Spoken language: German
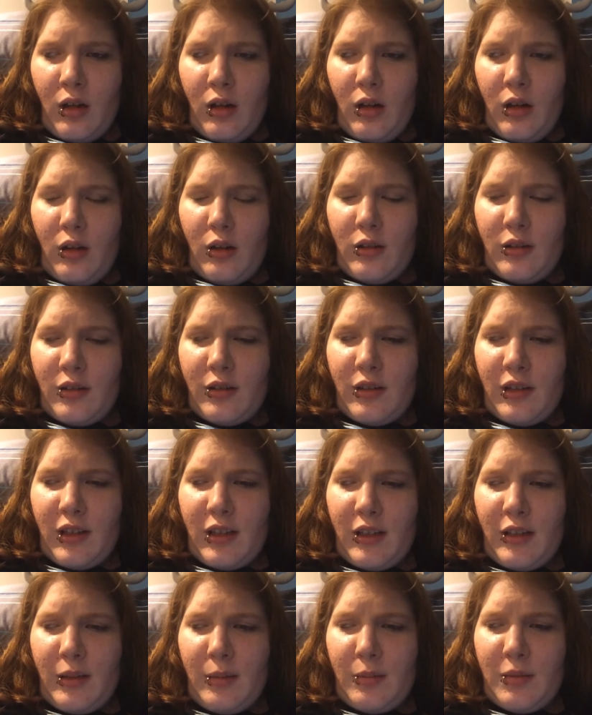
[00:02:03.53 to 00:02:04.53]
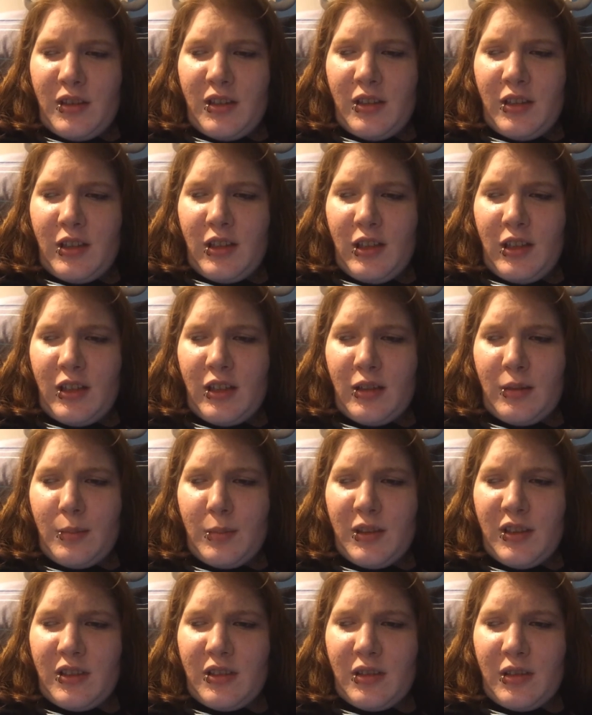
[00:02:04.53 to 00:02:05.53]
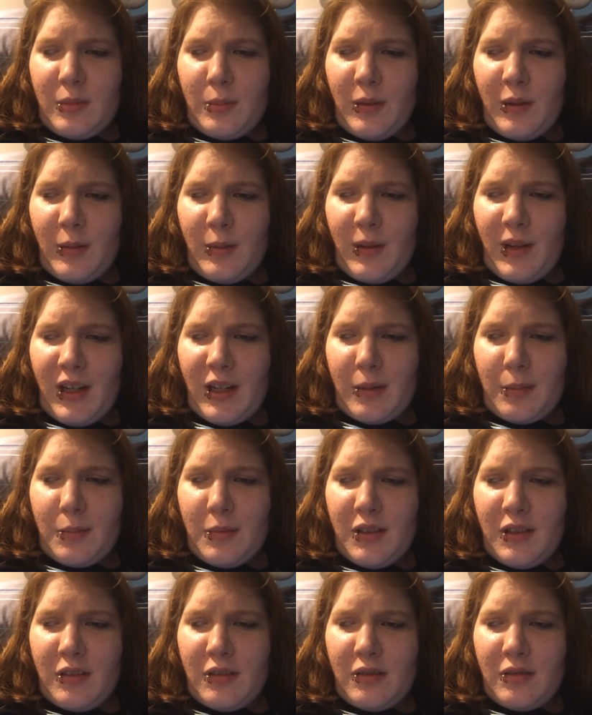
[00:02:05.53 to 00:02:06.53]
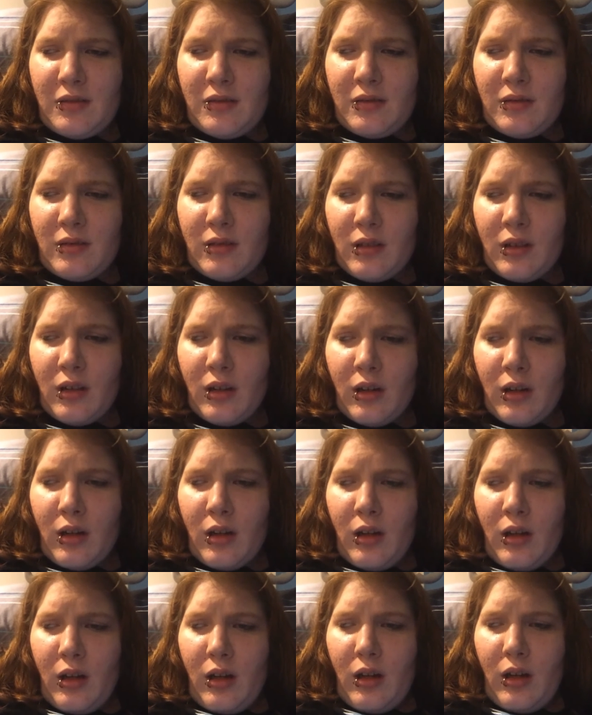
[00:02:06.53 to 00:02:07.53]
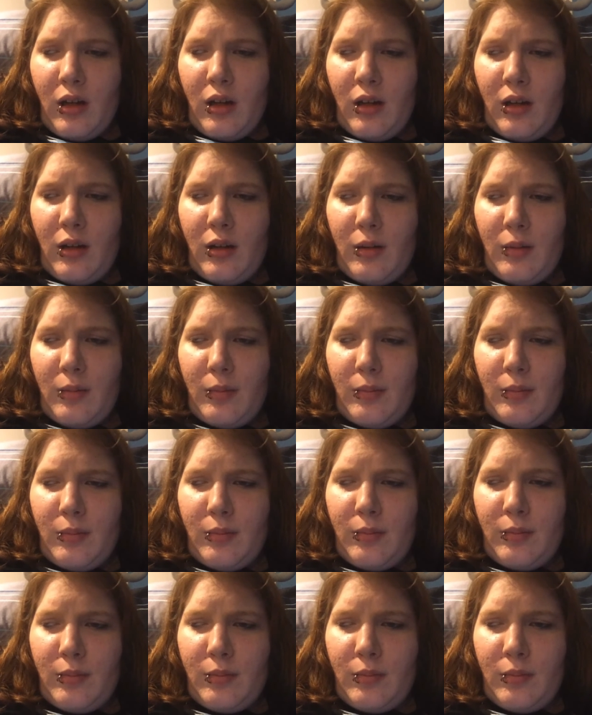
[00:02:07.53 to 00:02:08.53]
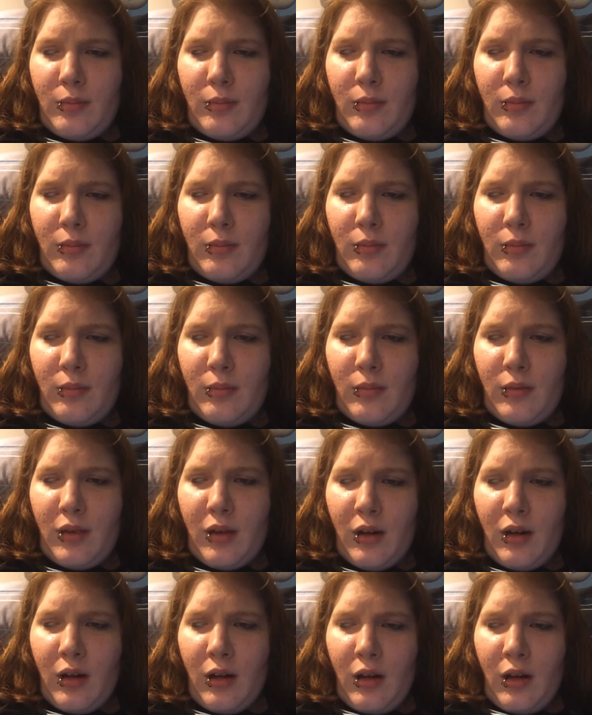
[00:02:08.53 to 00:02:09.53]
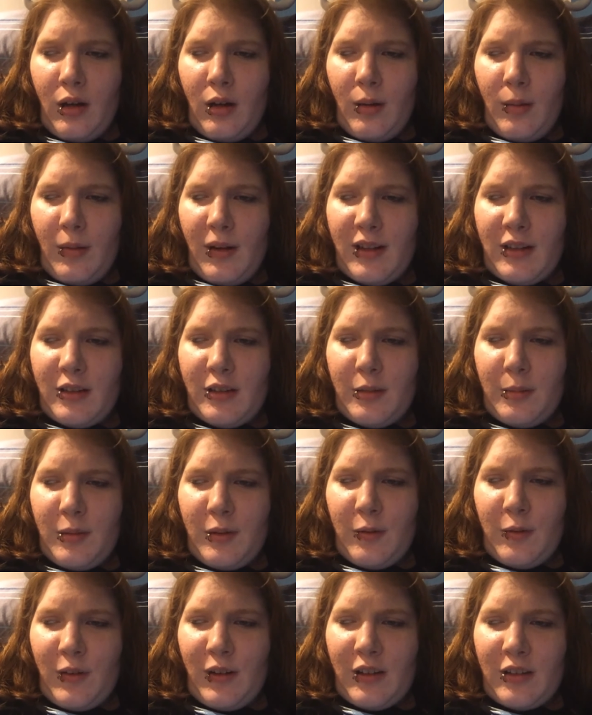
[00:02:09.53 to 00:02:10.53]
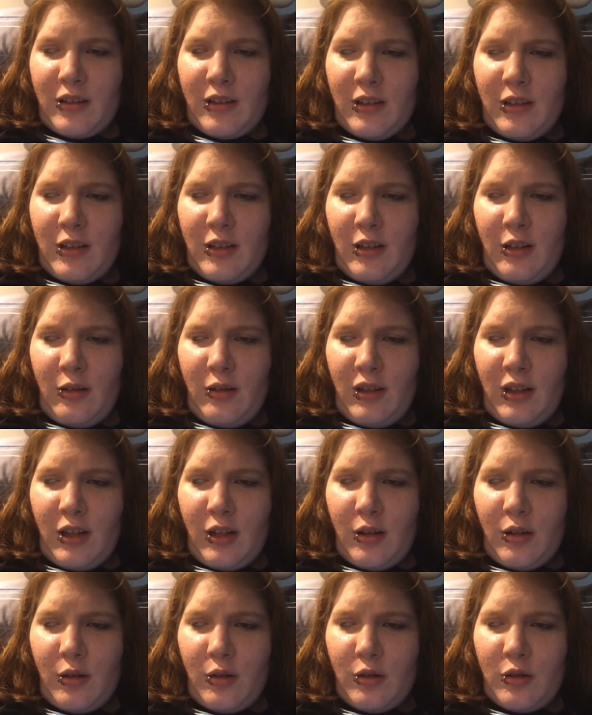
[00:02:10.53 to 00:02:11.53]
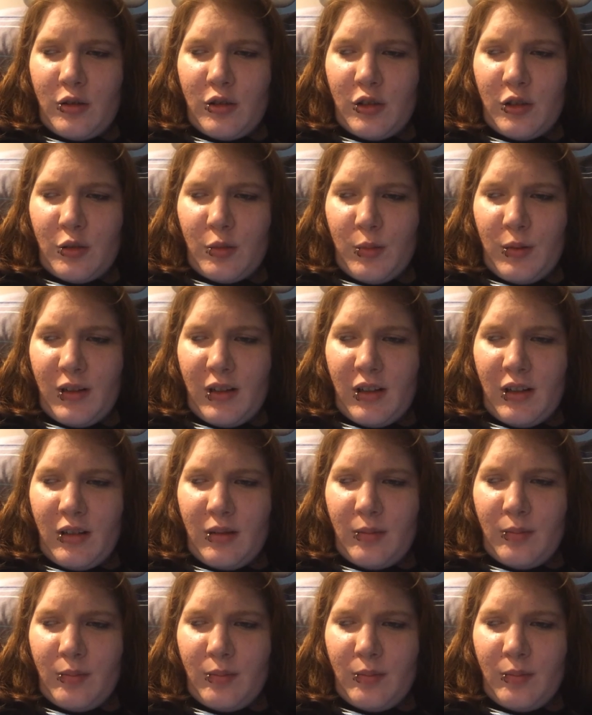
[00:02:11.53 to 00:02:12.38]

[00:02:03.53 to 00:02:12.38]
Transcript: Und seitdem ziehe ich ein bisschen beim Atmen, ähm, weil sie mir fast in die Lunge gerutscht wäre.